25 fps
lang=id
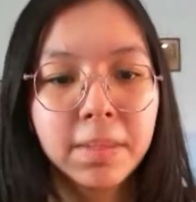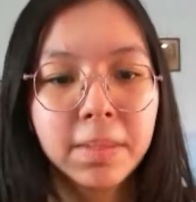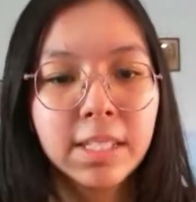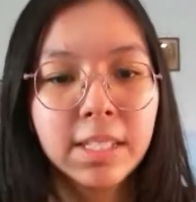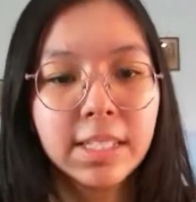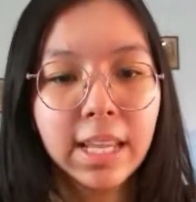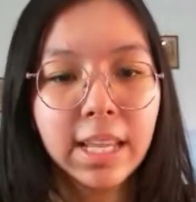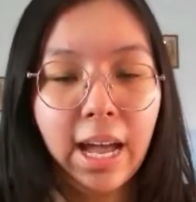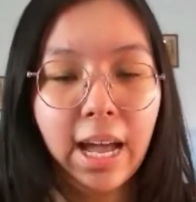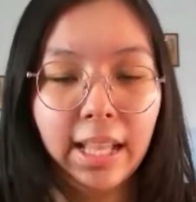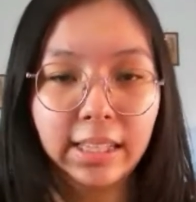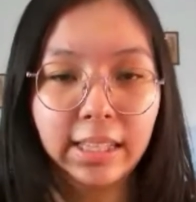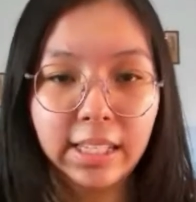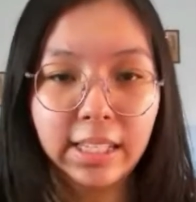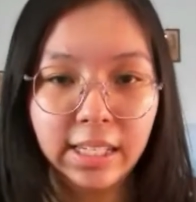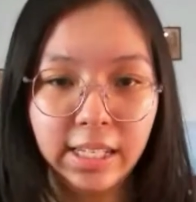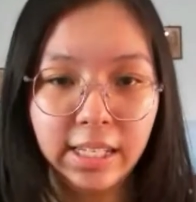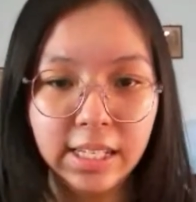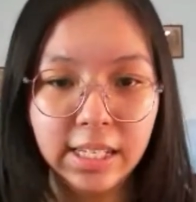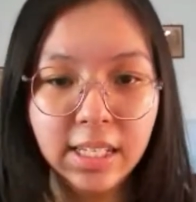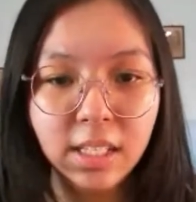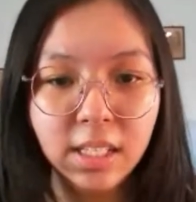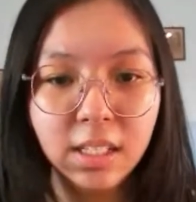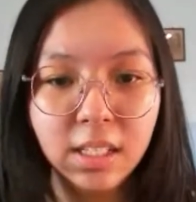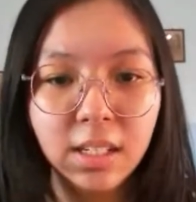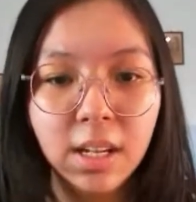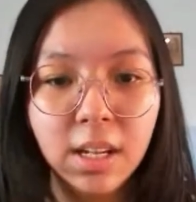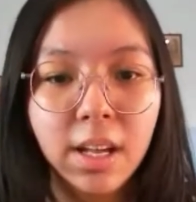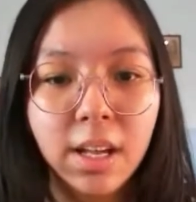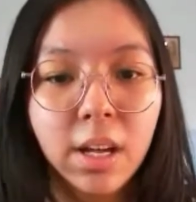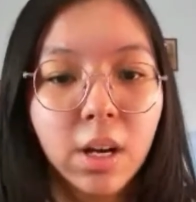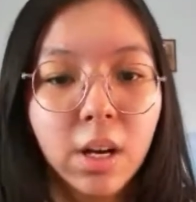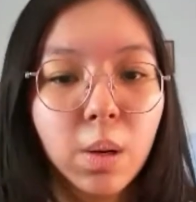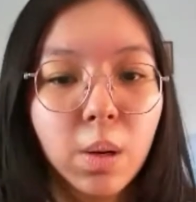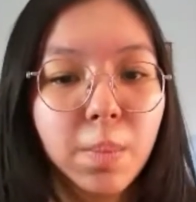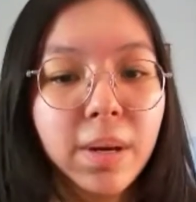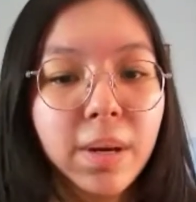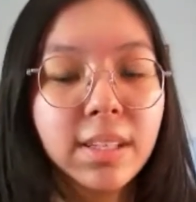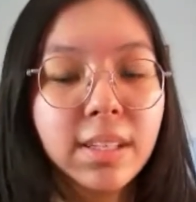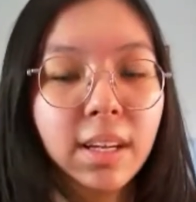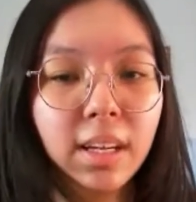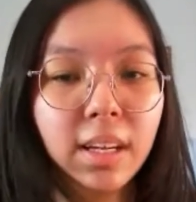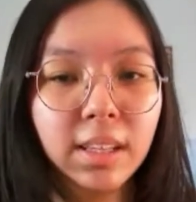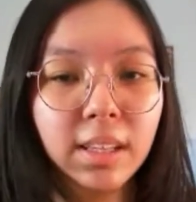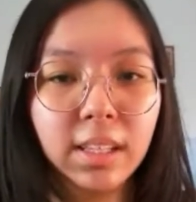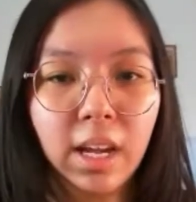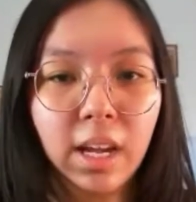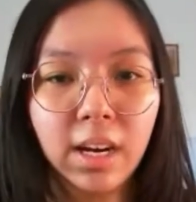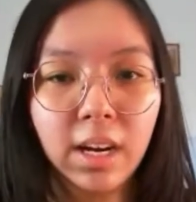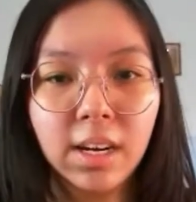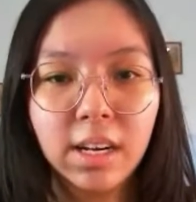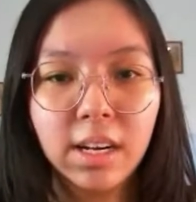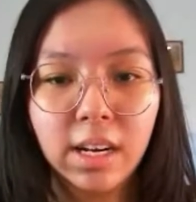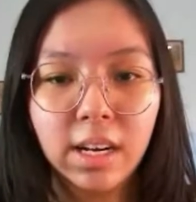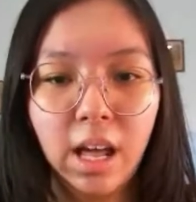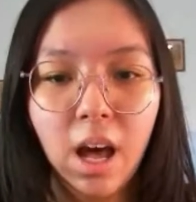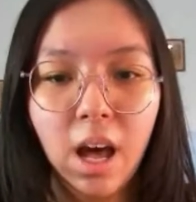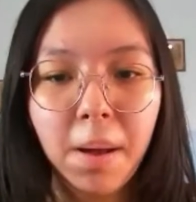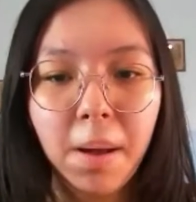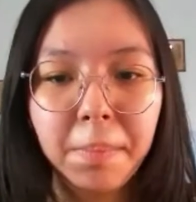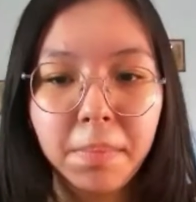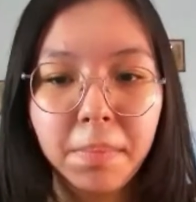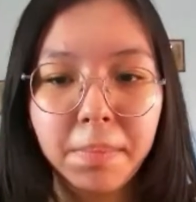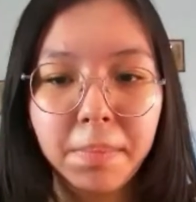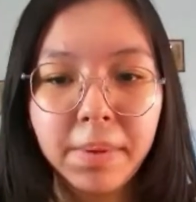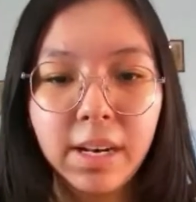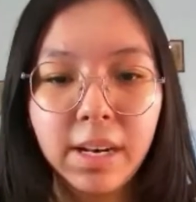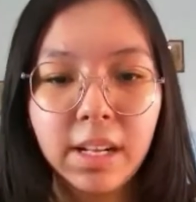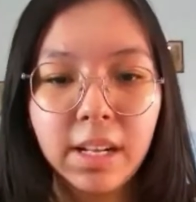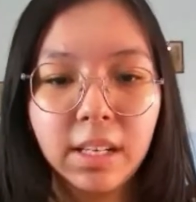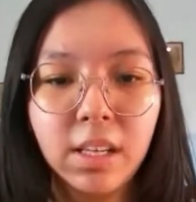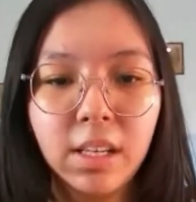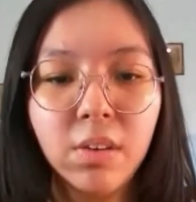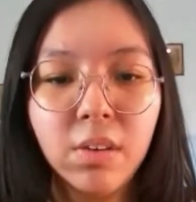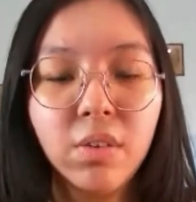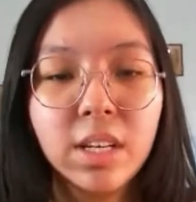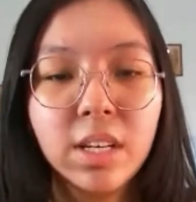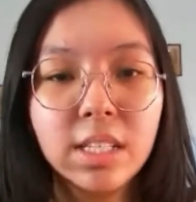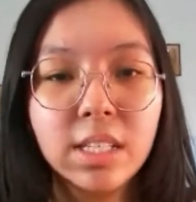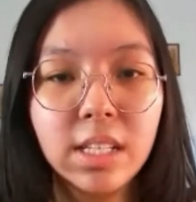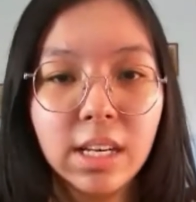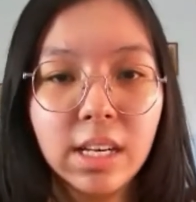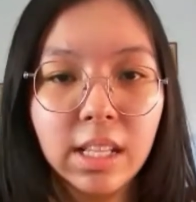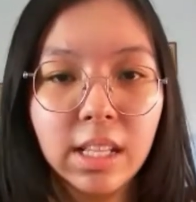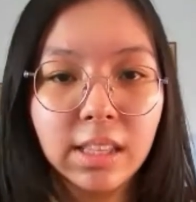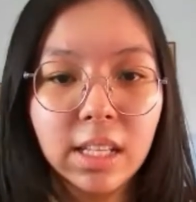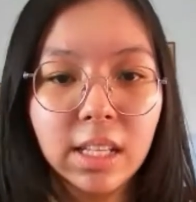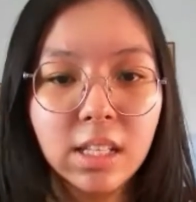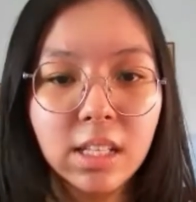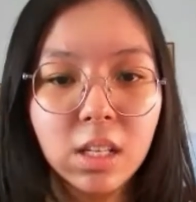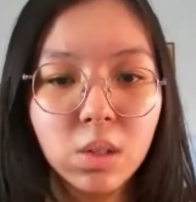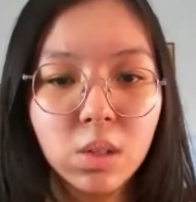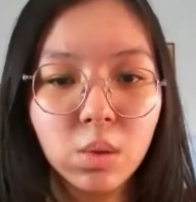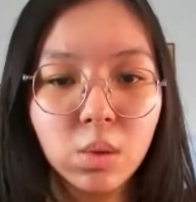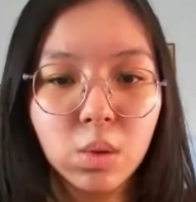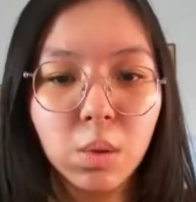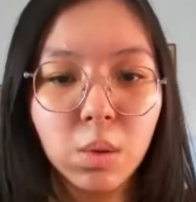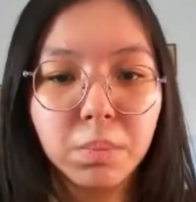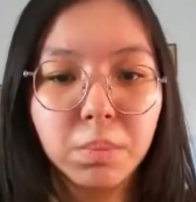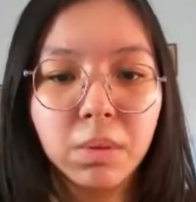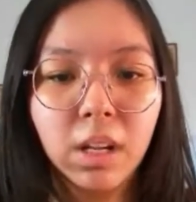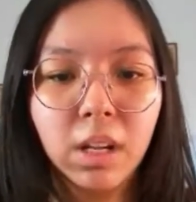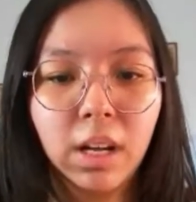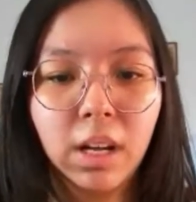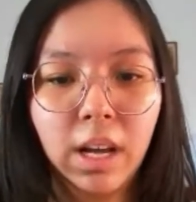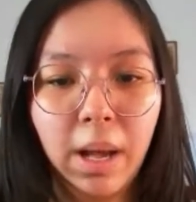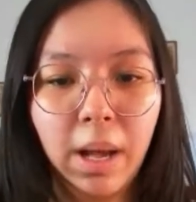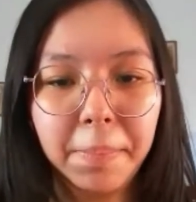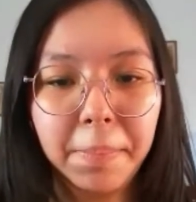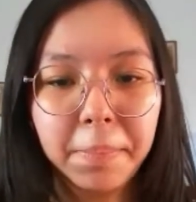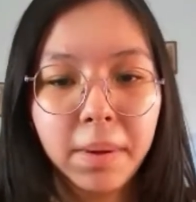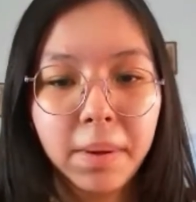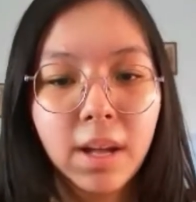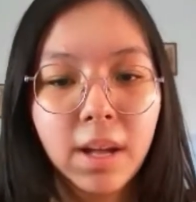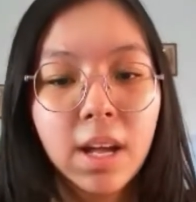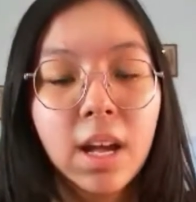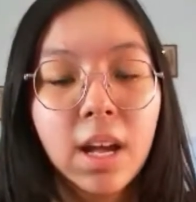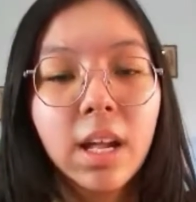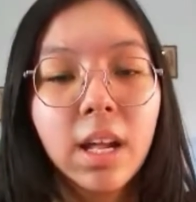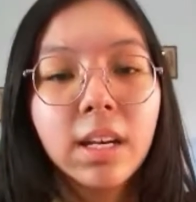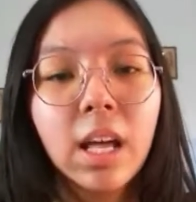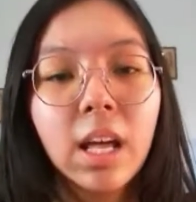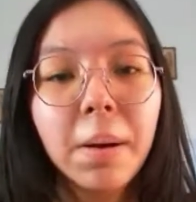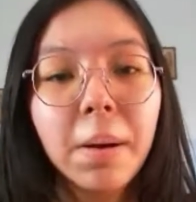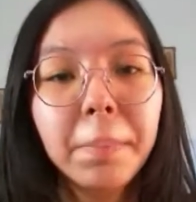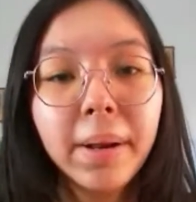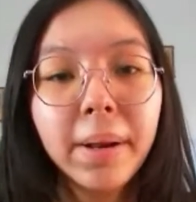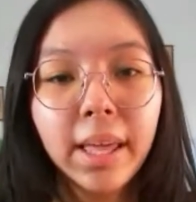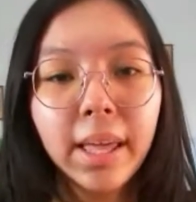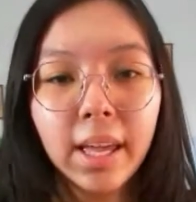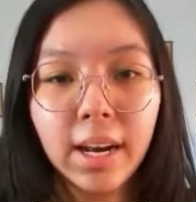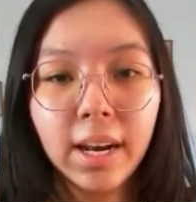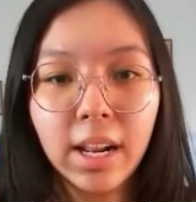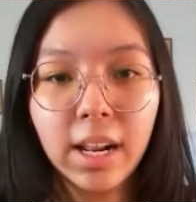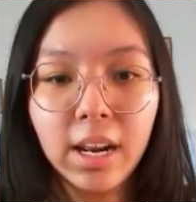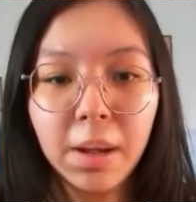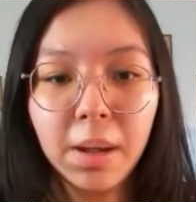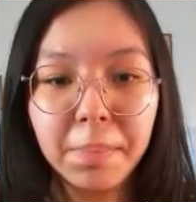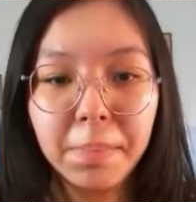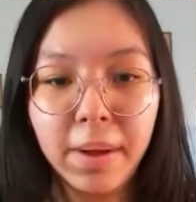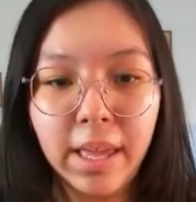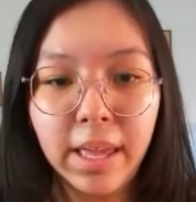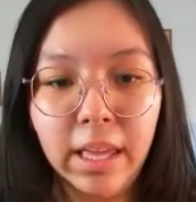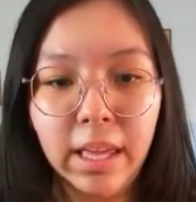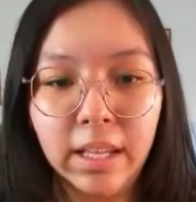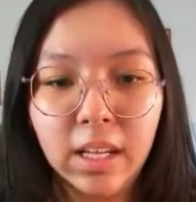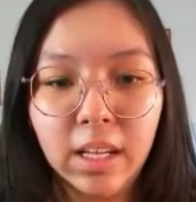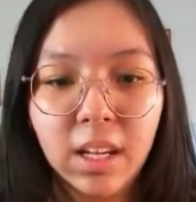Saat ini, Rumah Sakit Kardinah memiliki fasilitas yang cukup lengkap dan pelayanan yang baik.